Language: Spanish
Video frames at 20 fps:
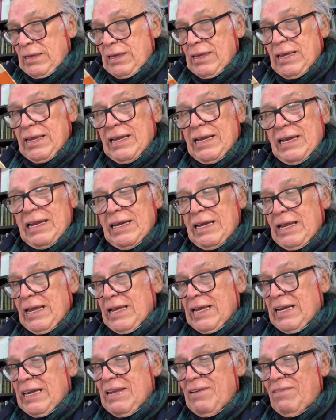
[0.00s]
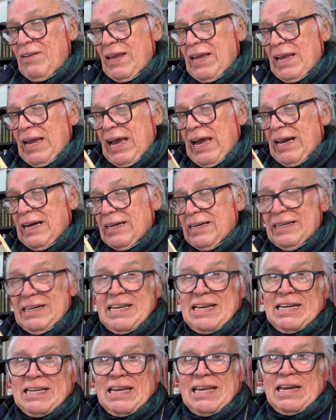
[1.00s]
Él, escribe a
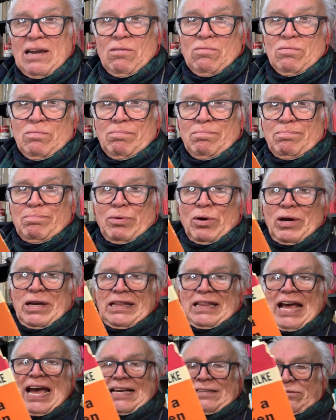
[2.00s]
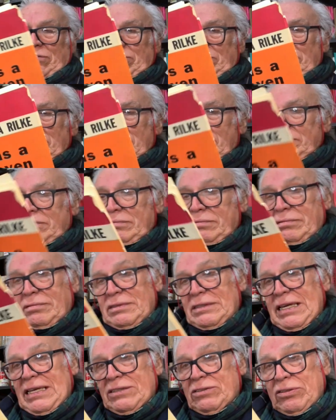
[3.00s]
Ril, que era un poetazo
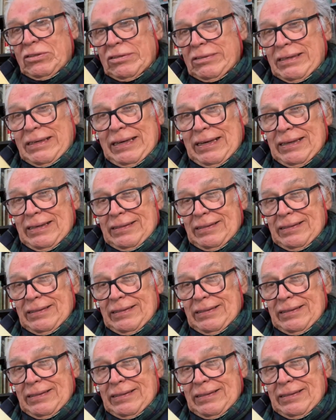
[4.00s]
de esos que